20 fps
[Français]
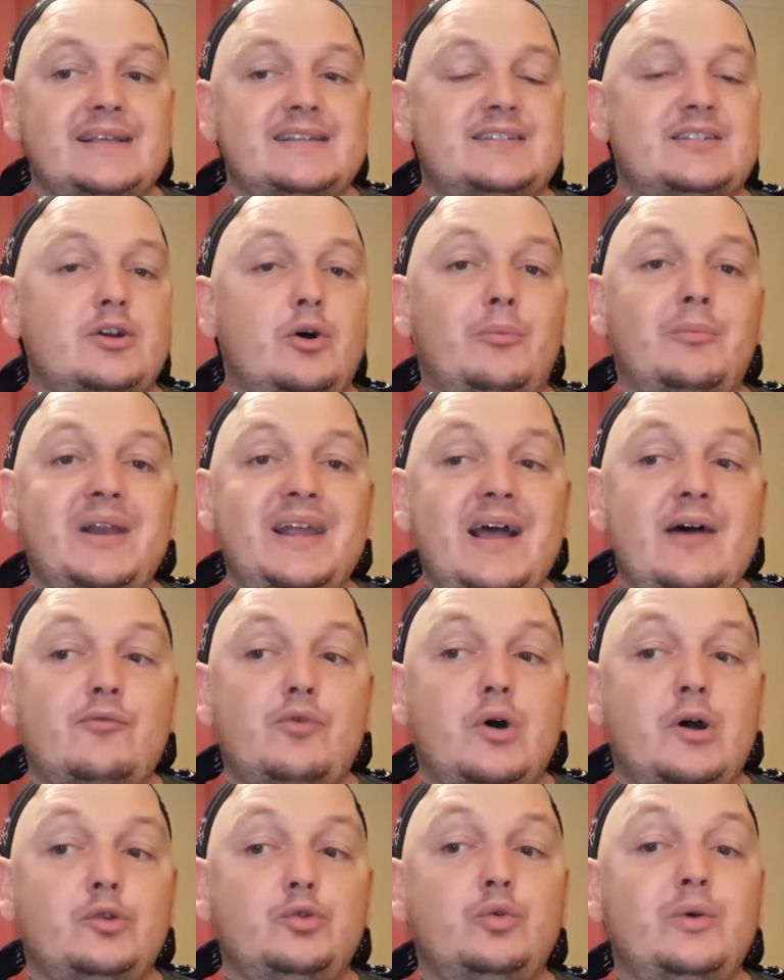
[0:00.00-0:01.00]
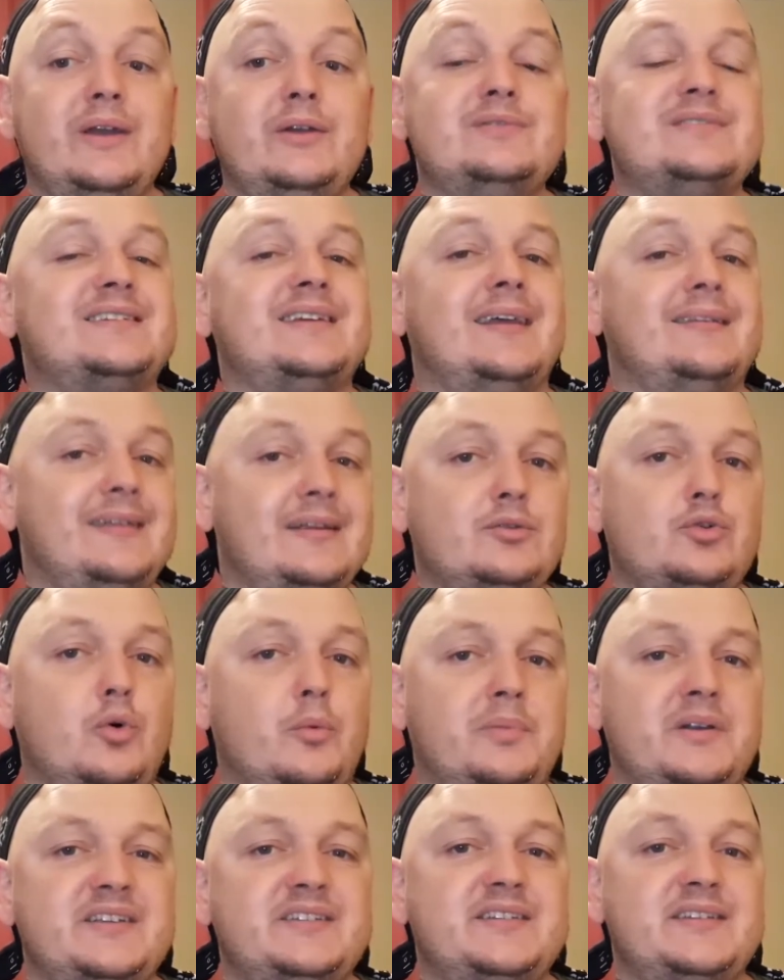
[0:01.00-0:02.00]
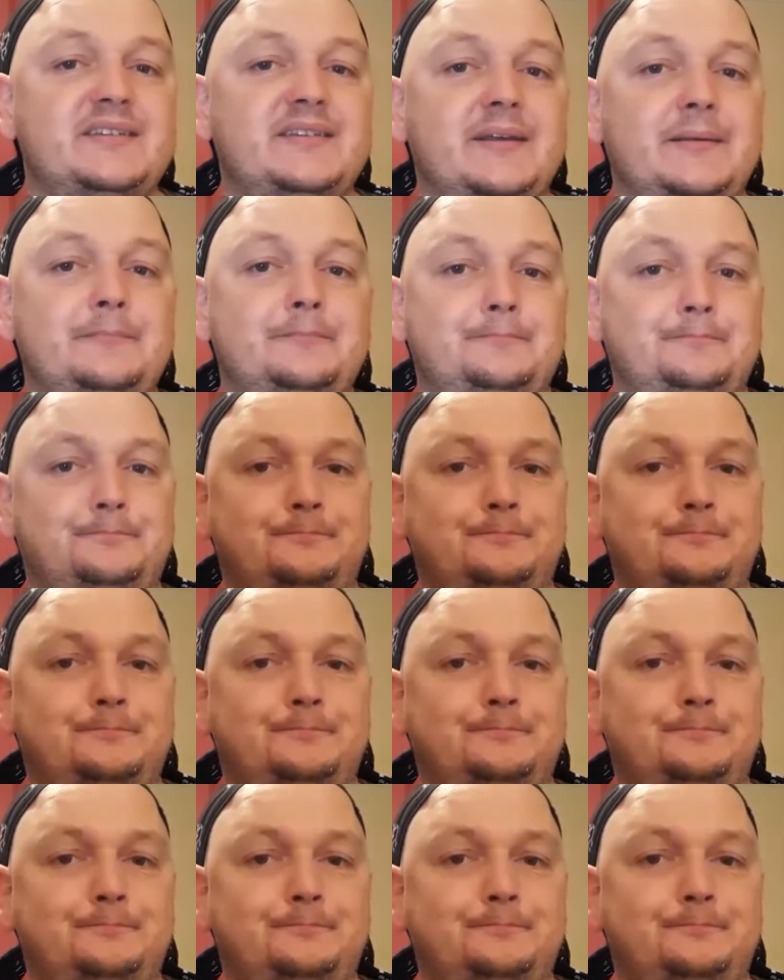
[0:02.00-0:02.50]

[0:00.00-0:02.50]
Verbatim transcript: semblaient avoir noué une certaine complicité.